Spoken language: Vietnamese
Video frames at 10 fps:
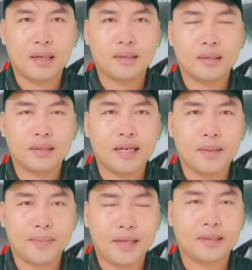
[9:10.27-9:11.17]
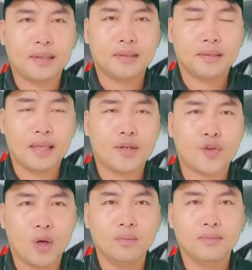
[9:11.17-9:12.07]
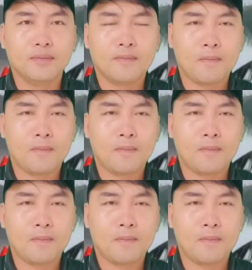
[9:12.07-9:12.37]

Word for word: lên đó, để làm việc đó, thì nó trốn